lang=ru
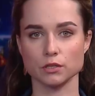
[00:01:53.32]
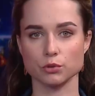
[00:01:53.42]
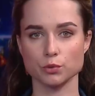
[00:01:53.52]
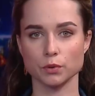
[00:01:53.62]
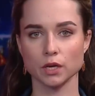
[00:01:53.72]

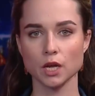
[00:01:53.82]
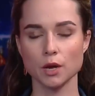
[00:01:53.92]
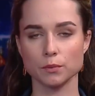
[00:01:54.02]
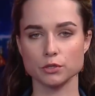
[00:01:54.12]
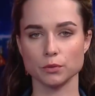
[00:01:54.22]
службы
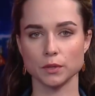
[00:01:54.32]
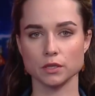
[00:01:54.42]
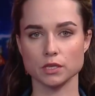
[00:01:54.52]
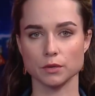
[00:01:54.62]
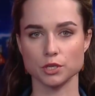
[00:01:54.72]
поступило
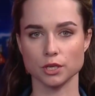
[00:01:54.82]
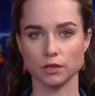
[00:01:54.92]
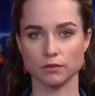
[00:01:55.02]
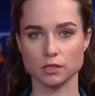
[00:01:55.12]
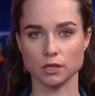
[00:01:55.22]
сообщение
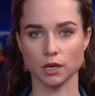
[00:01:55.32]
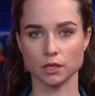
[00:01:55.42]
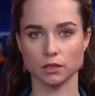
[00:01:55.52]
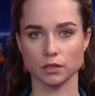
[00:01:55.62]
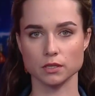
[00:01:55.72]
о
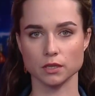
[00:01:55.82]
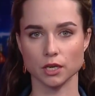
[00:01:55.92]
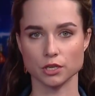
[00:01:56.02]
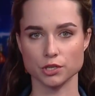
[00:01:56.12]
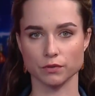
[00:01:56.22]
возгорании
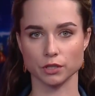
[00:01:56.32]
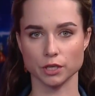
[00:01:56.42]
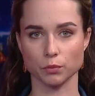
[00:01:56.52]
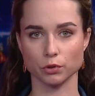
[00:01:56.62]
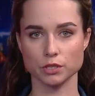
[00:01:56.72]
стоящего на
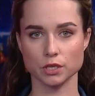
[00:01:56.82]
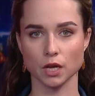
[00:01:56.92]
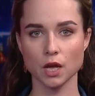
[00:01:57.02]
ремонте